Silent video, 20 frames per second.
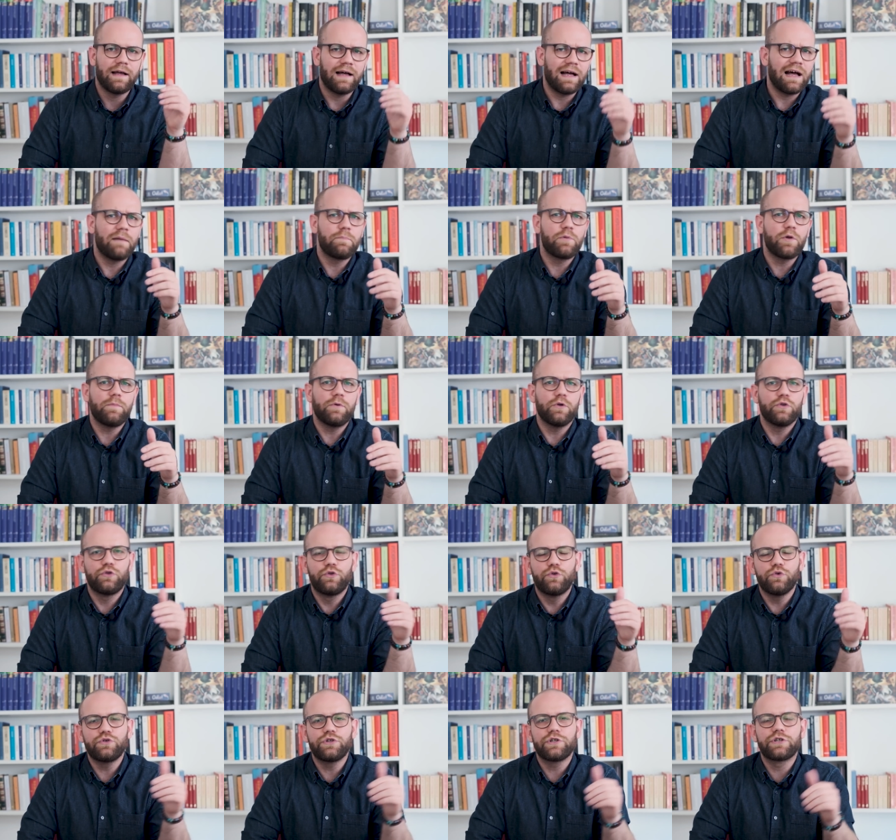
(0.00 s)
A, a propos
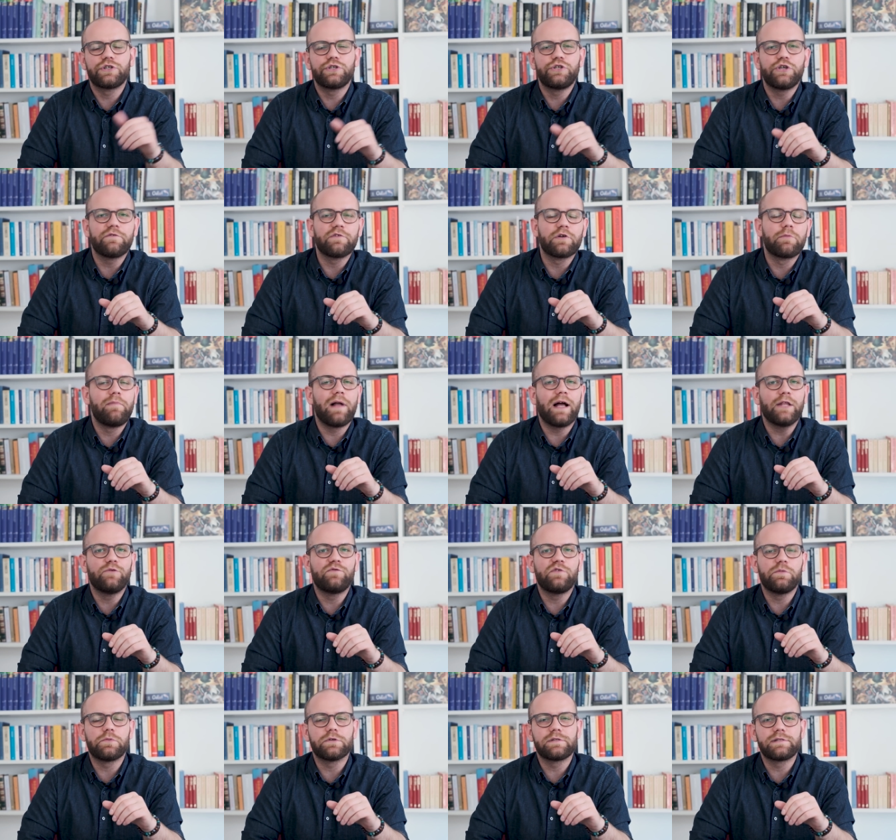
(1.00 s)
dużych życiowych
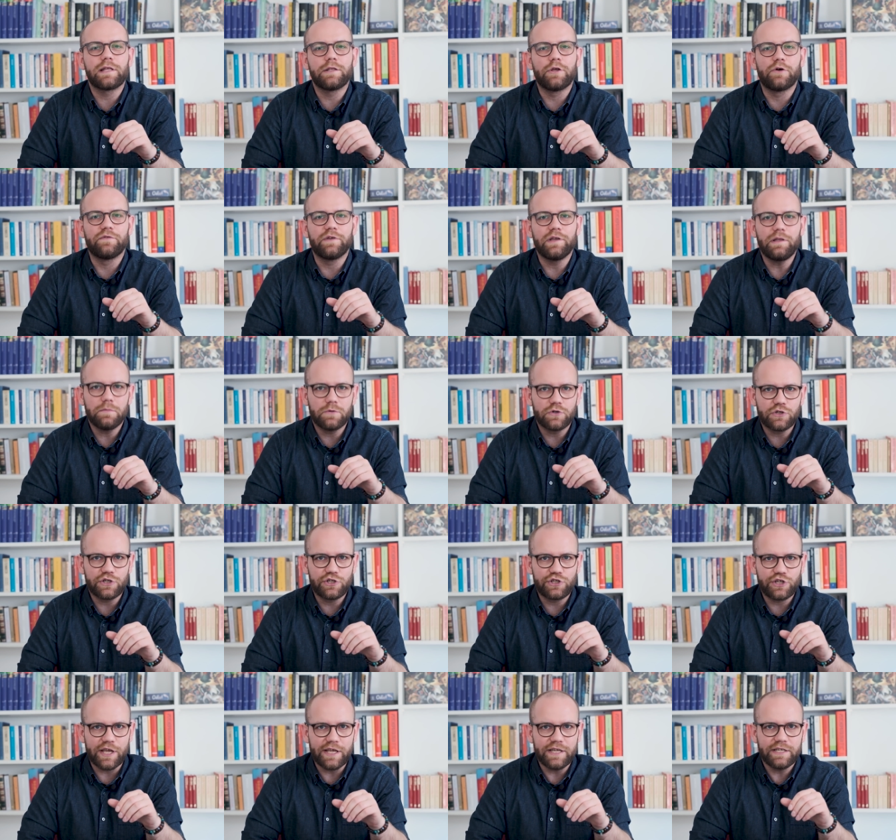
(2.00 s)
planów i postanowień, może
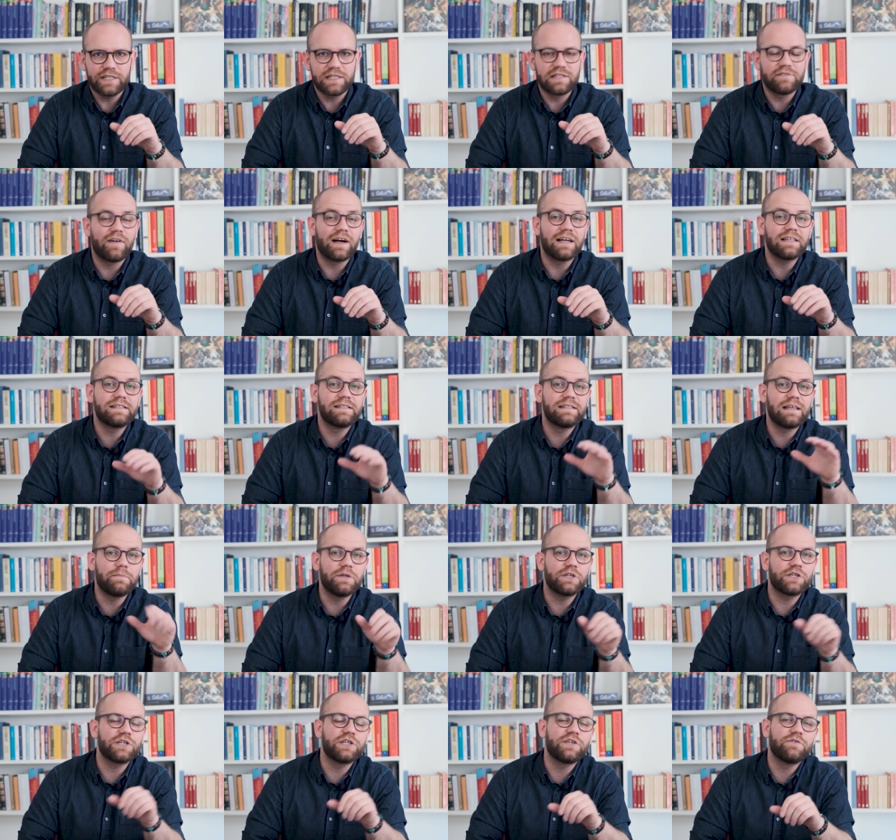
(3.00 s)
część z Was
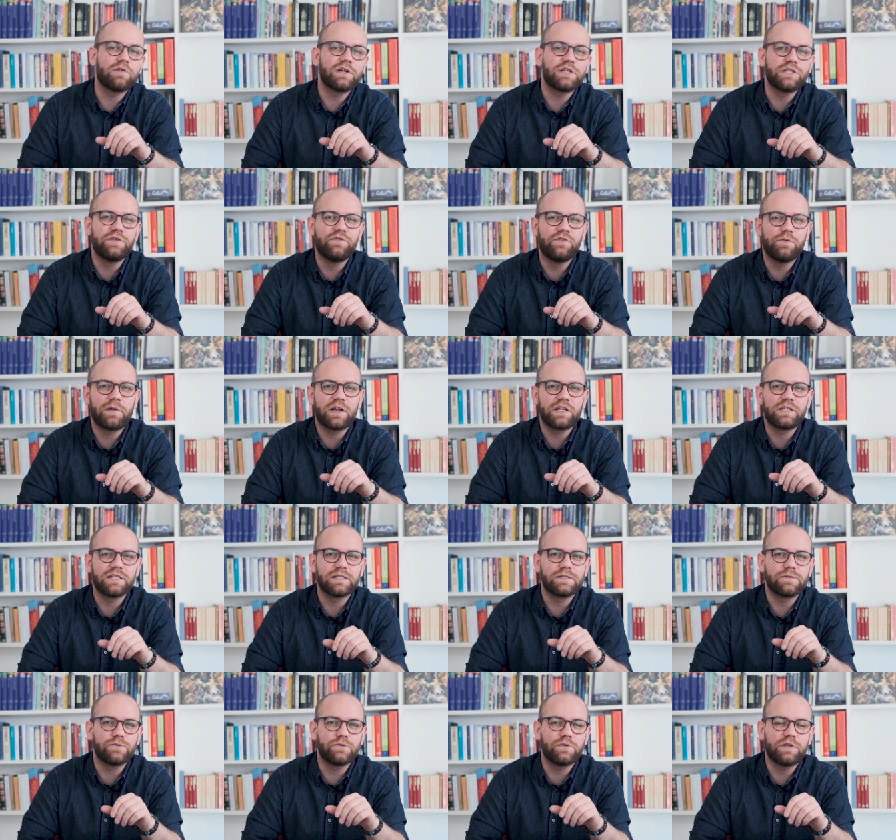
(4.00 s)
zamierza się właśnie wybrać na
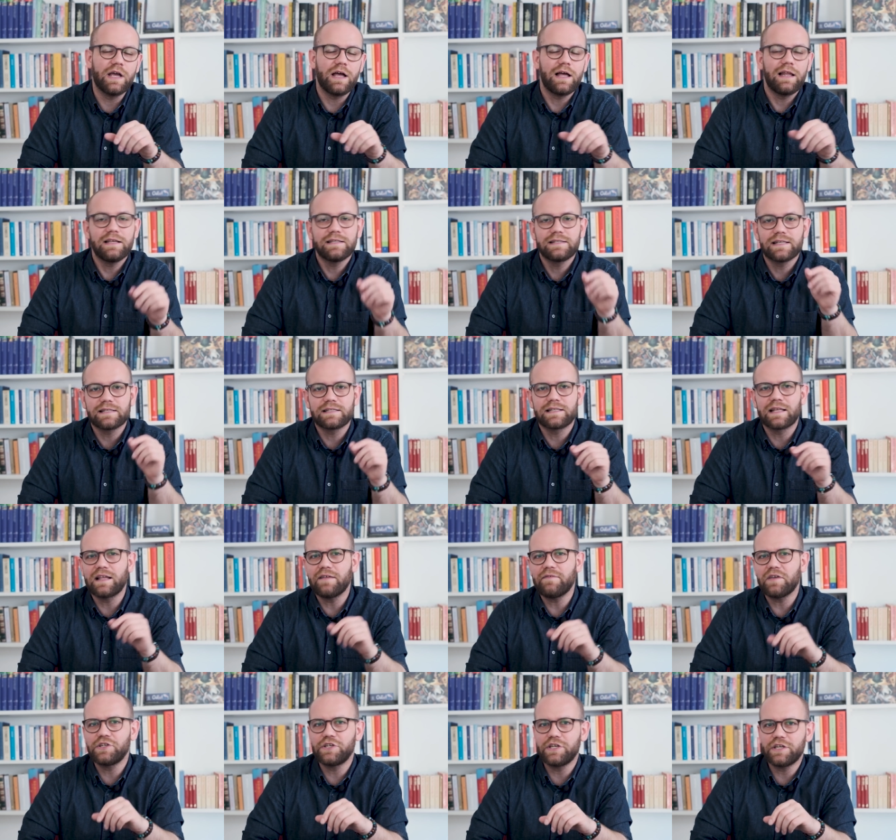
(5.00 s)
studia, ale
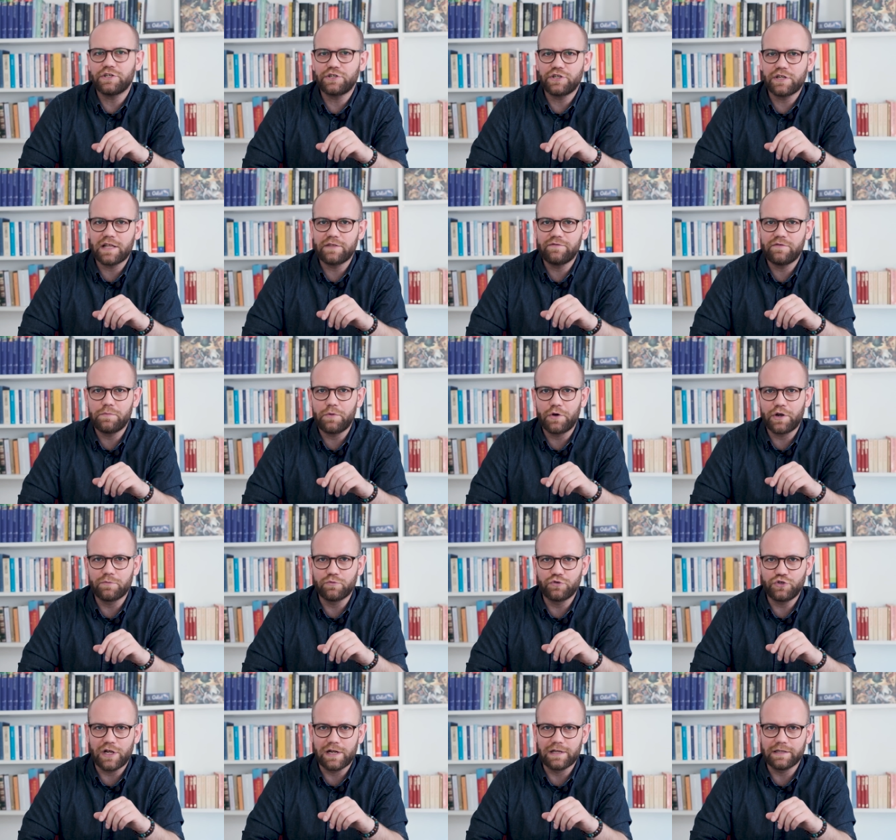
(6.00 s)
zastanawia się jeszcze nad wyborem
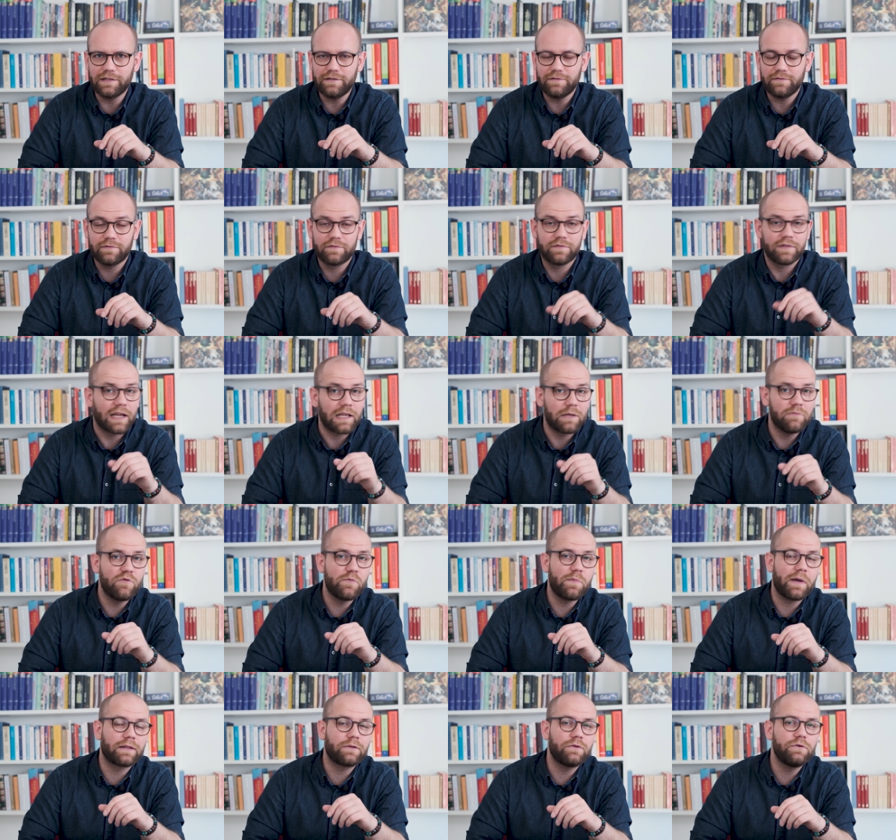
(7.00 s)
uczelni. W takim
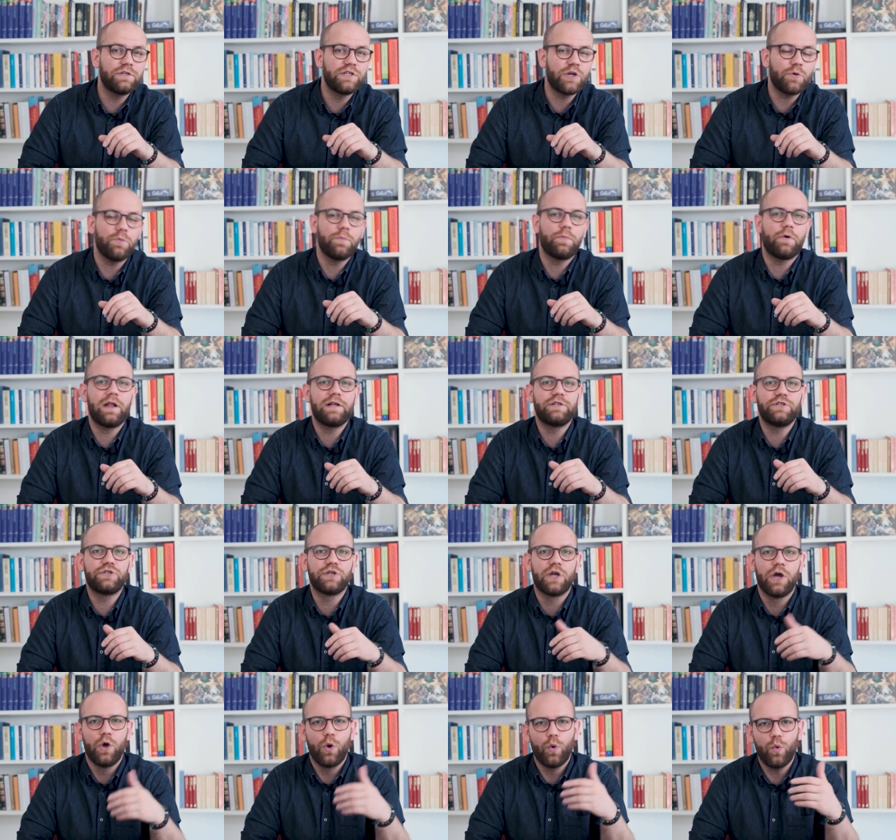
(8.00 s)
wypadku chciałbym polecić
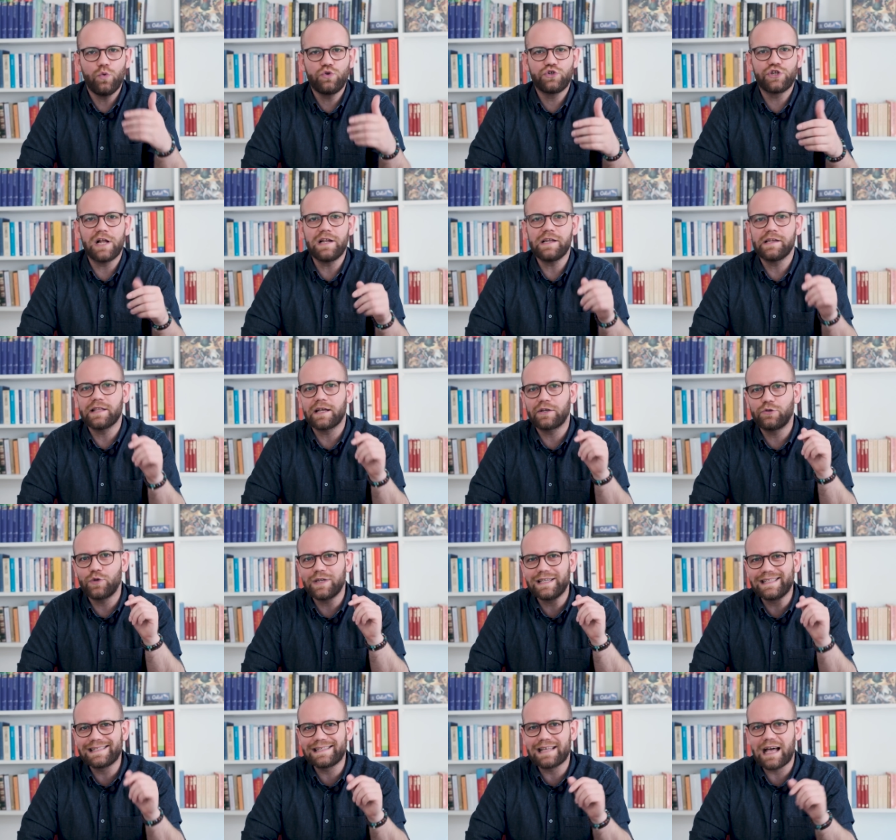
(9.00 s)
uczelnię, na
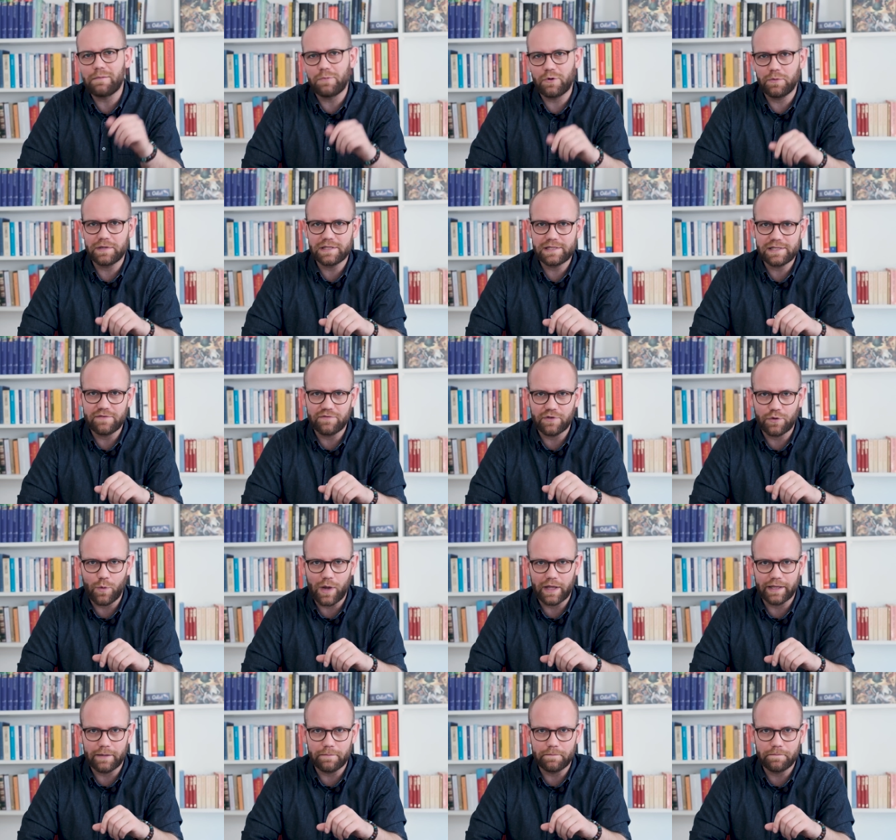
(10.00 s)
której sam obecnie
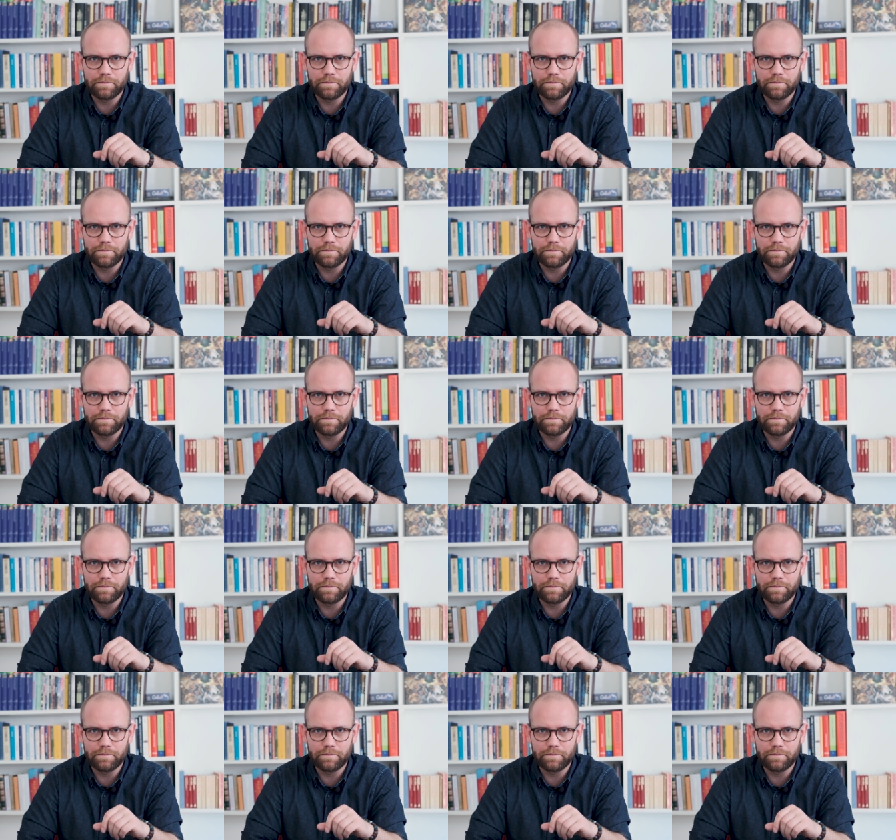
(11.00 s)
wykładam.